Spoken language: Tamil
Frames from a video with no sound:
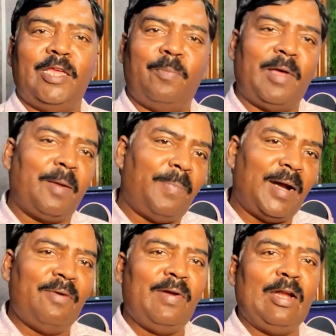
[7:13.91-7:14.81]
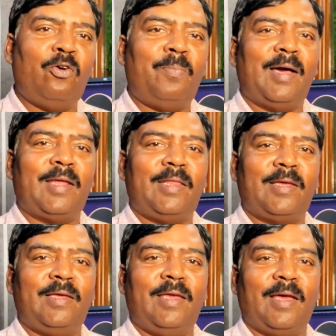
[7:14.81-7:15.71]
இது மாதிரி பல வீடியோவும்
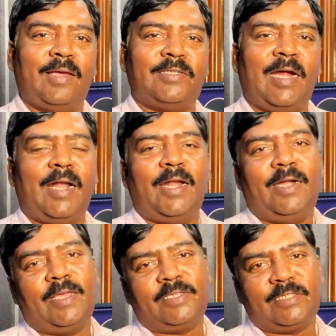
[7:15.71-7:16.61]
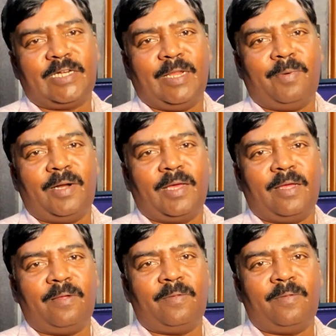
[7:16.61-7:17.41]
பார்க்குறதுக்கு எங்கள் சேனலில் நீங்கள் சப்ஸ்கிரைப் பண்ணுங்கள்